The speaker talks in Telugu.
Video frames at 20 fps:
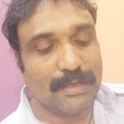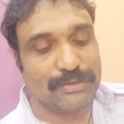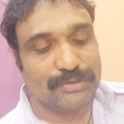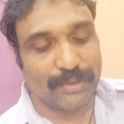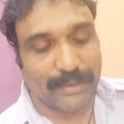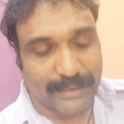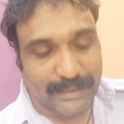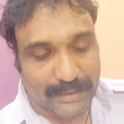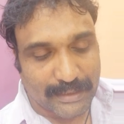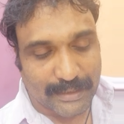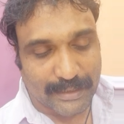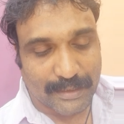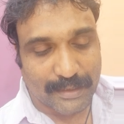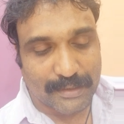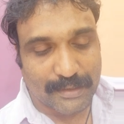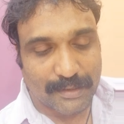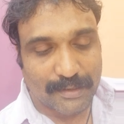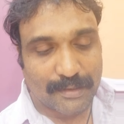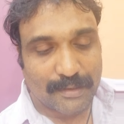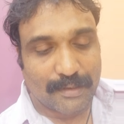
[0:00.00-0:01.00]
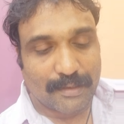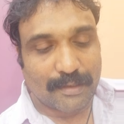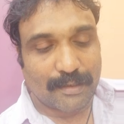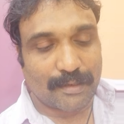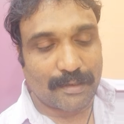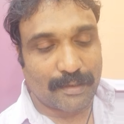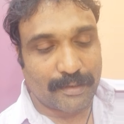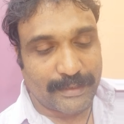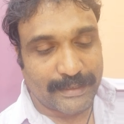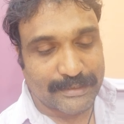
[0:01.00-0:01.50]
సో ఇక్కడ
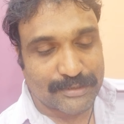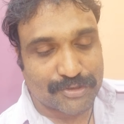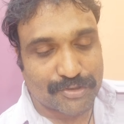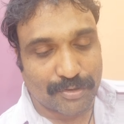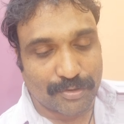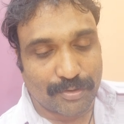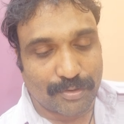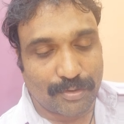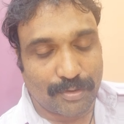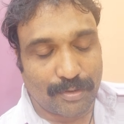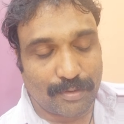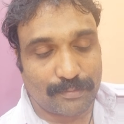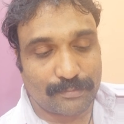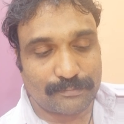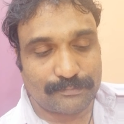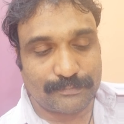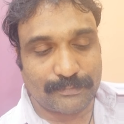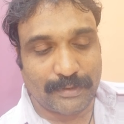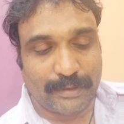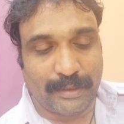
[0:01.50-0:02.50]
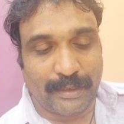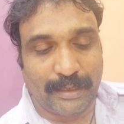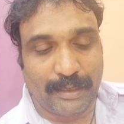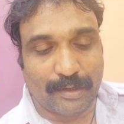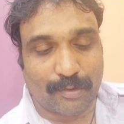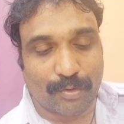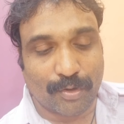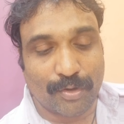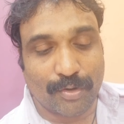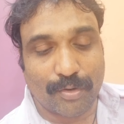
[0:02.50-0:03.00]
నెక్స్ట్ ఈ
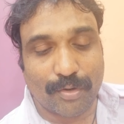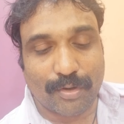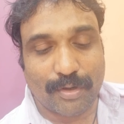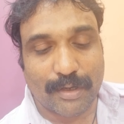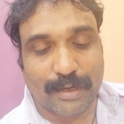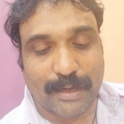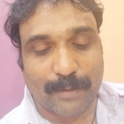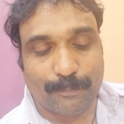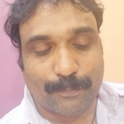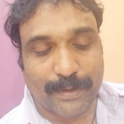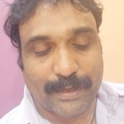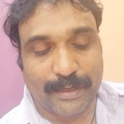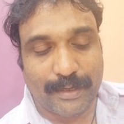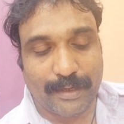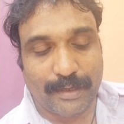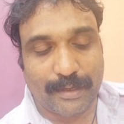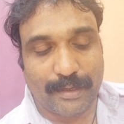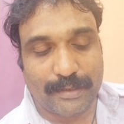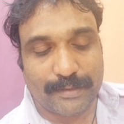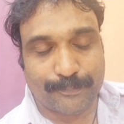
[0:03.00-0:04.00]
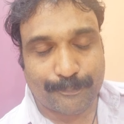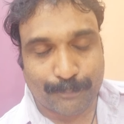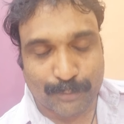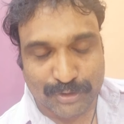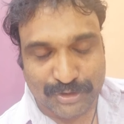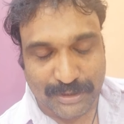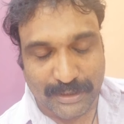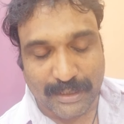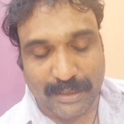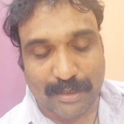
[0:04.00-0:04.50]
కొనుగోలు కంపెనీ
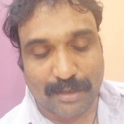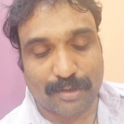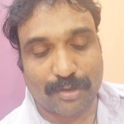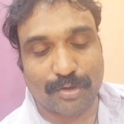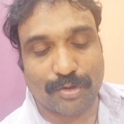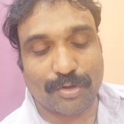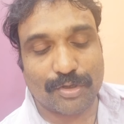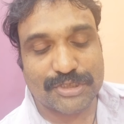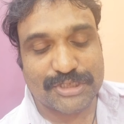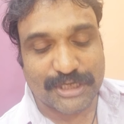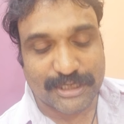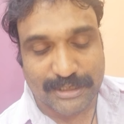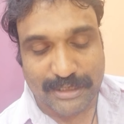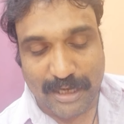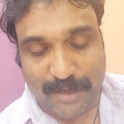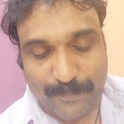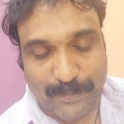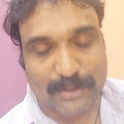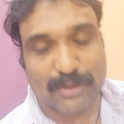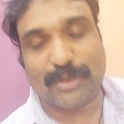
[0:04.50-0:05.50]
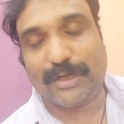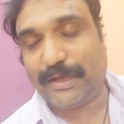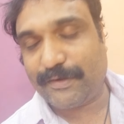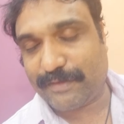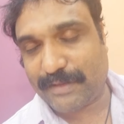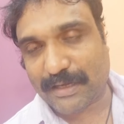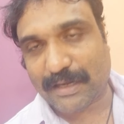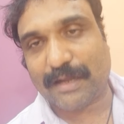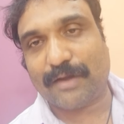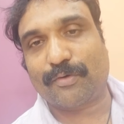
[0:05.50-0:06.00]
పుస్తకాలలో చిట్టాపద్దులు ఏ
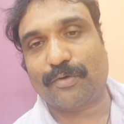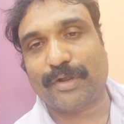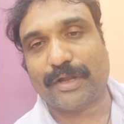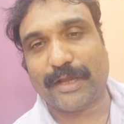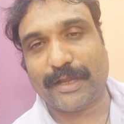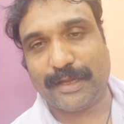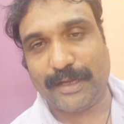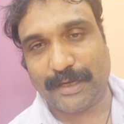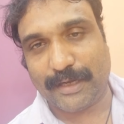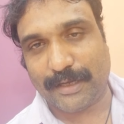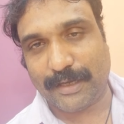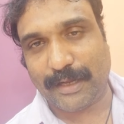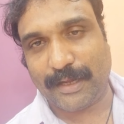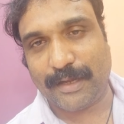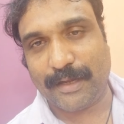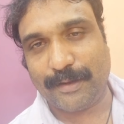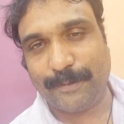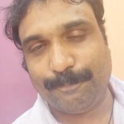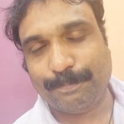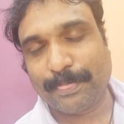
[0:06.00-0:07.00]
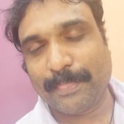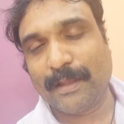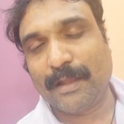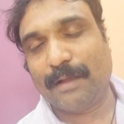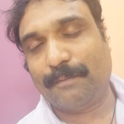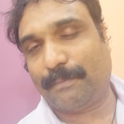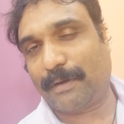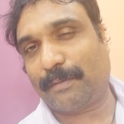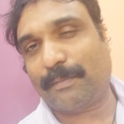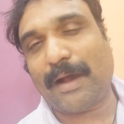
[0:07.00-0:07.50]
విధంగా ఉంటాయి అంటే
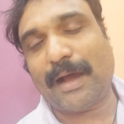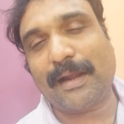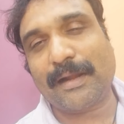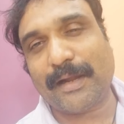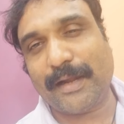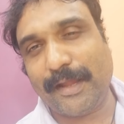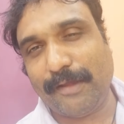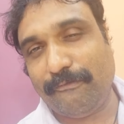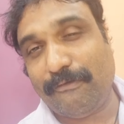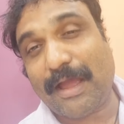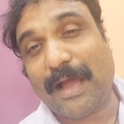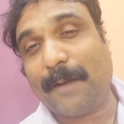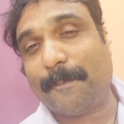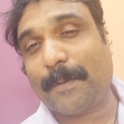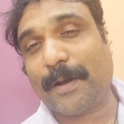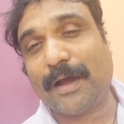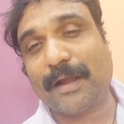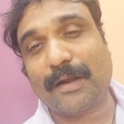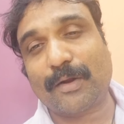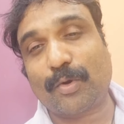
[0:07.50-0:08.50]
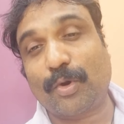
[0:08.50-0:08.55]
మనం ఆల్రెడీ వ్యాపార